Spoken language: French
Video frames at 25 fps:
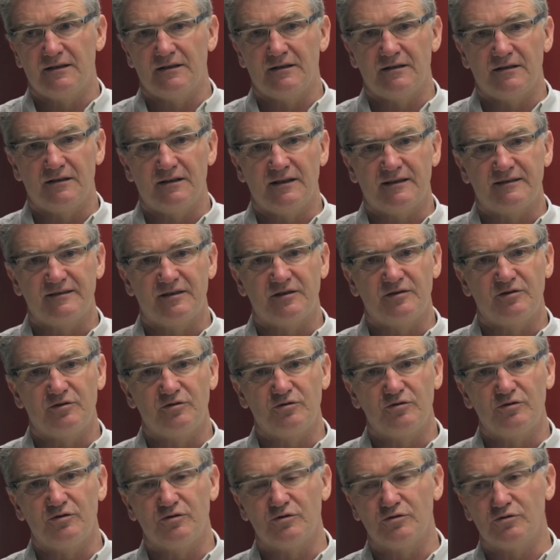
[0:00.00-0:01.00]

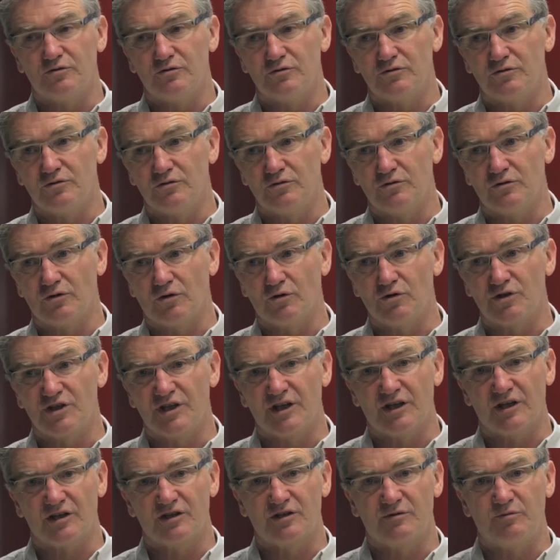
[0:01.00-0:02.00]
l'Institut euh, de
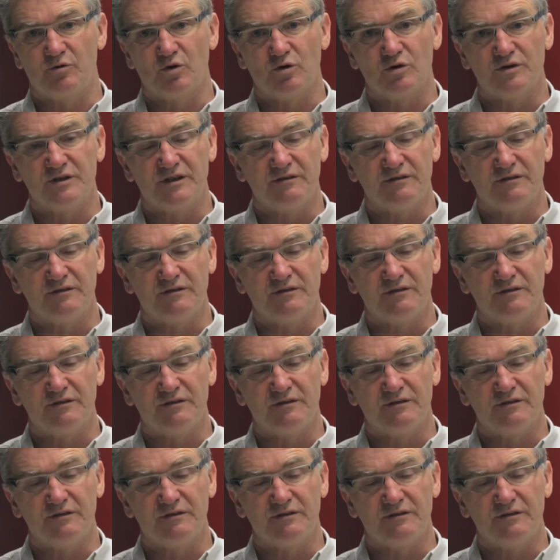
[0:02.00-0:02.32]
recherche pour le